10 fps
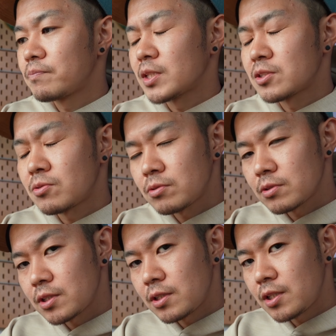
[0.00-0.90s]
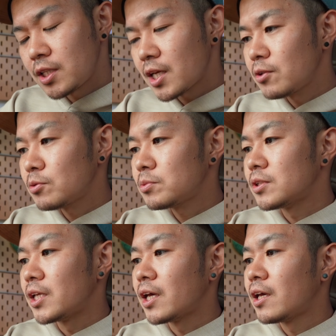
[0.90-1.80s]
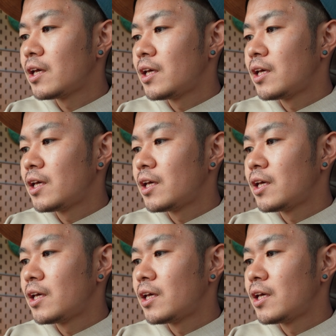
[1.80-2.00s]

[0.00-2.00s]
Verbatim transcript: まあ、その期待の分ね、